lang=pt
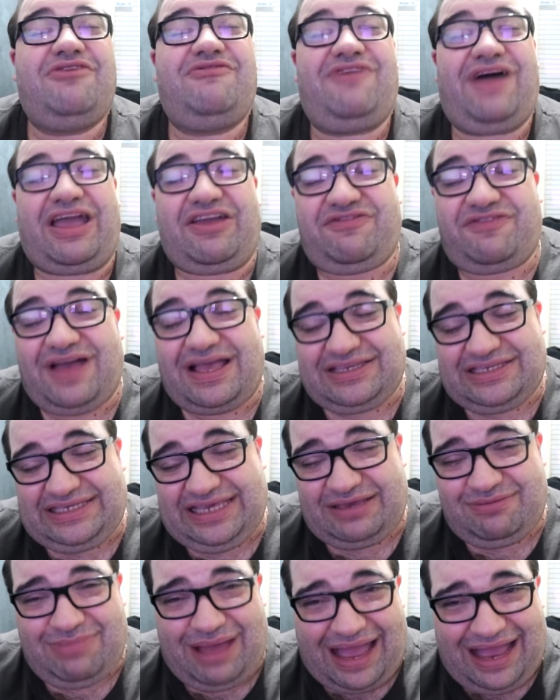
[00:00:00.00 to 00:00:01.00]
vai
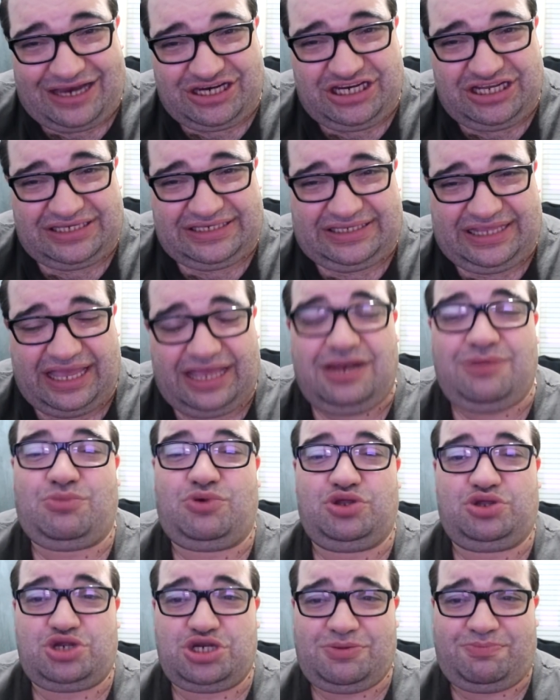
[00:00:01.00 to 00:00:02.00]
fazer imagens dele
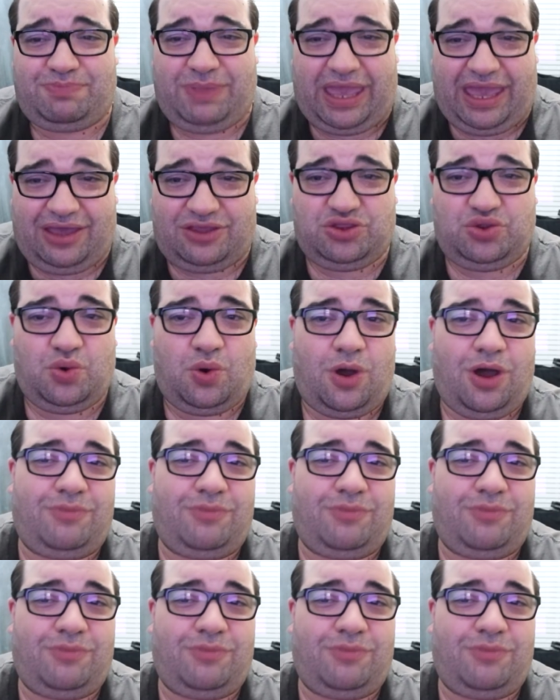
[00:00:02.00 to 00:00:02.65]
muito de perto,